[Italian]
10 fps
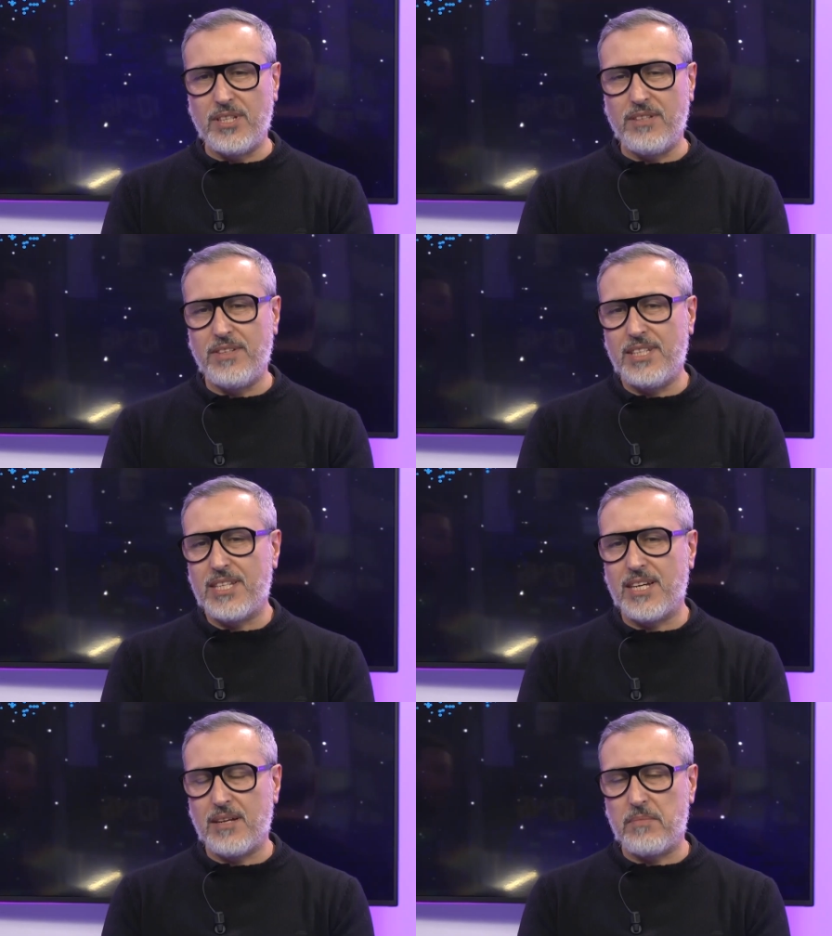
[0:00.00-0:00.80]
di
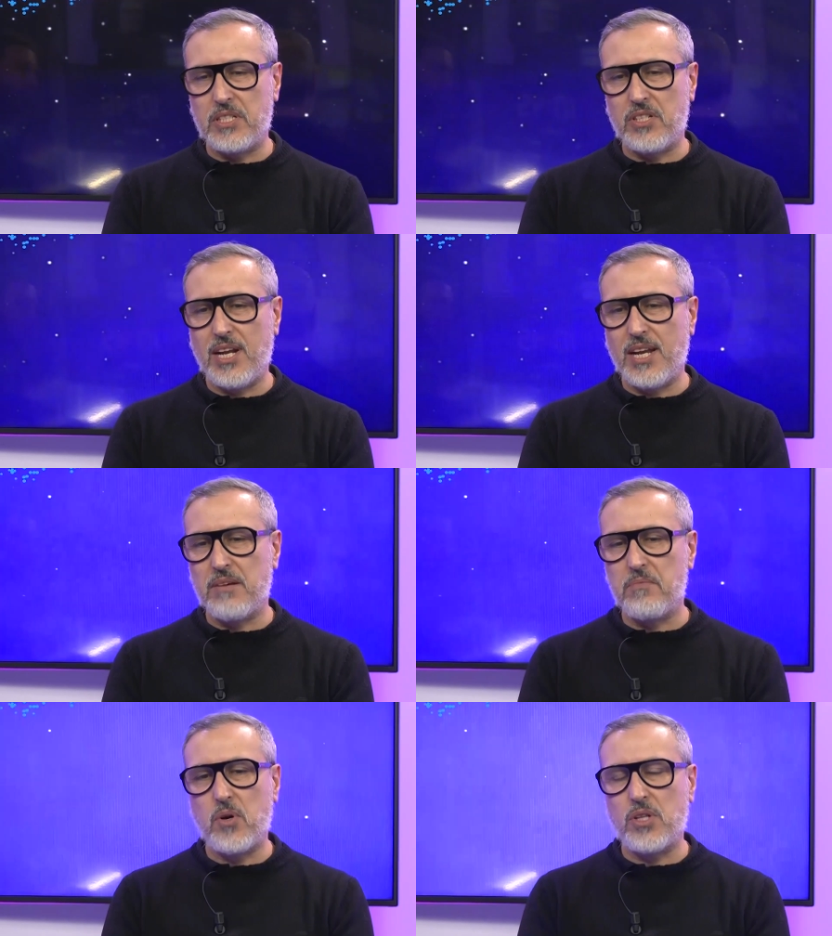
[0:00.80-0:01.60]
vita personale, un
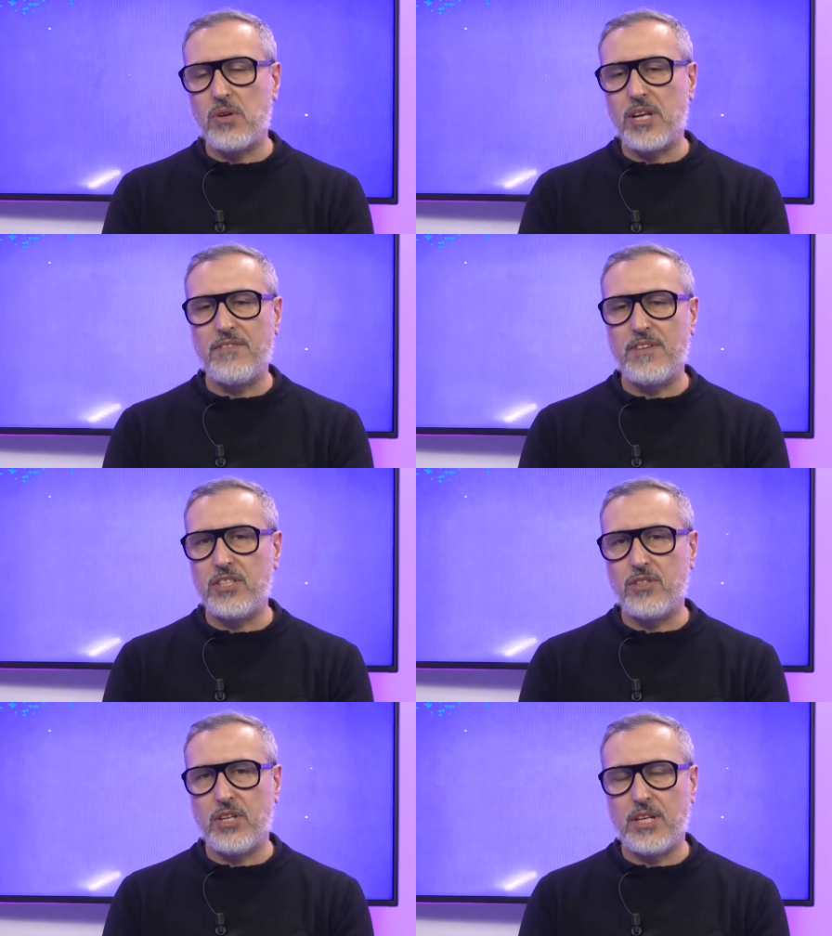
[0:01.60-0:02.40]
po' da una
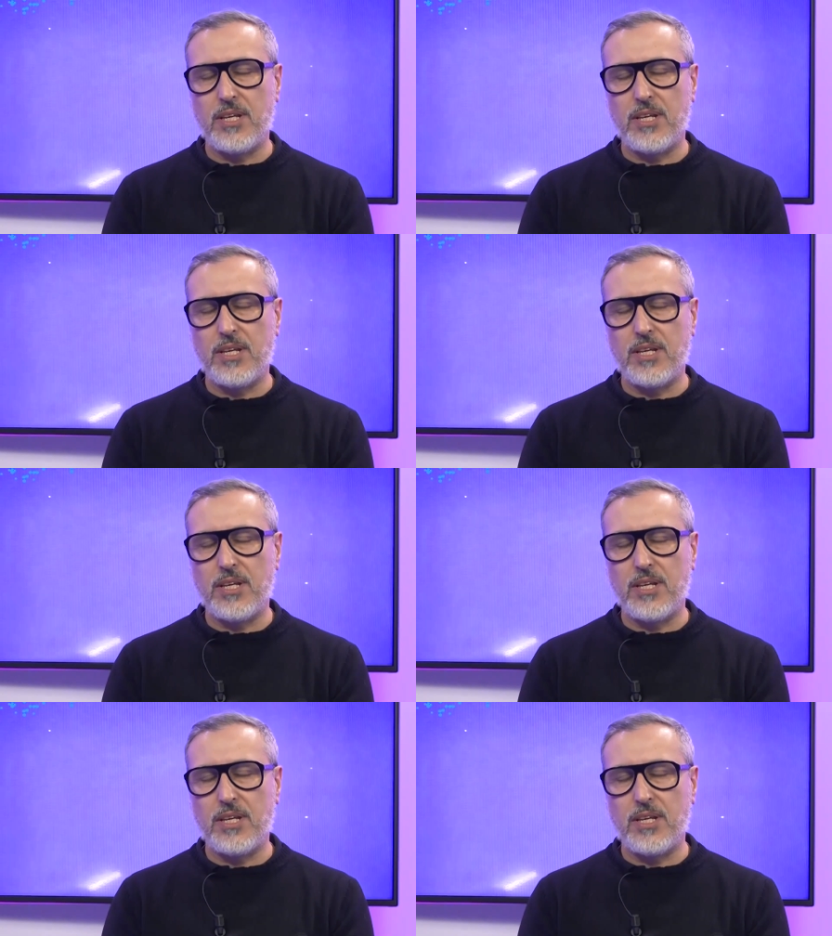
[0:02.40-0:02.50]
riflessione